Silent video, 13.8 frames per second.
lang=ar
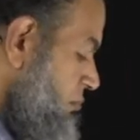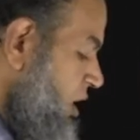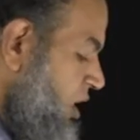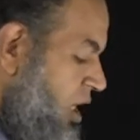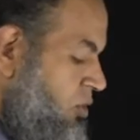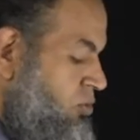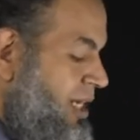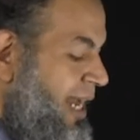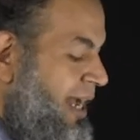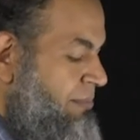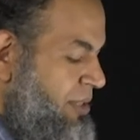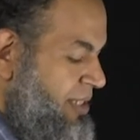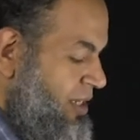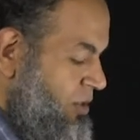بالقانون
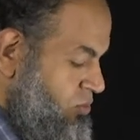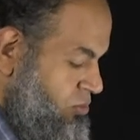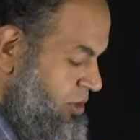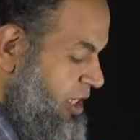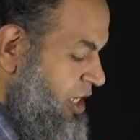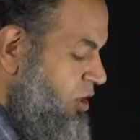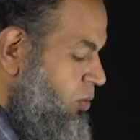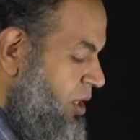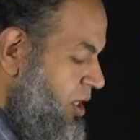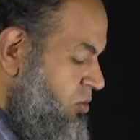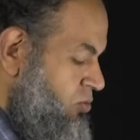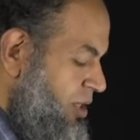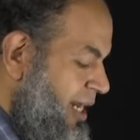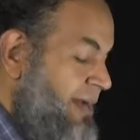العام بتاعه ايه هو
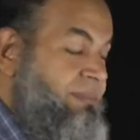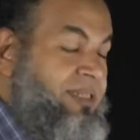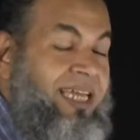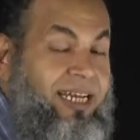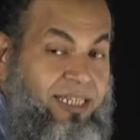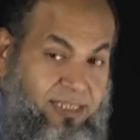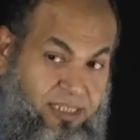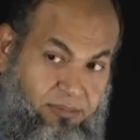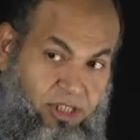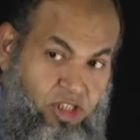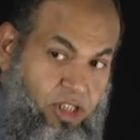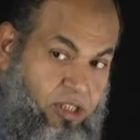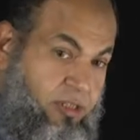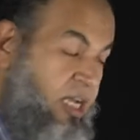القانون العام بتاع الارس
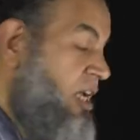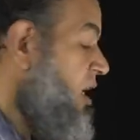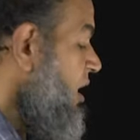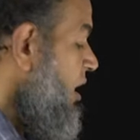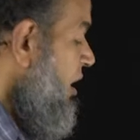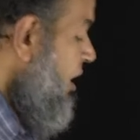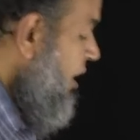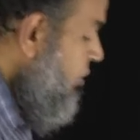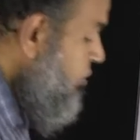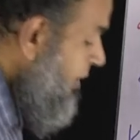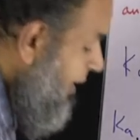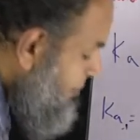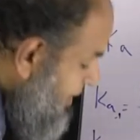بريشر القانون العام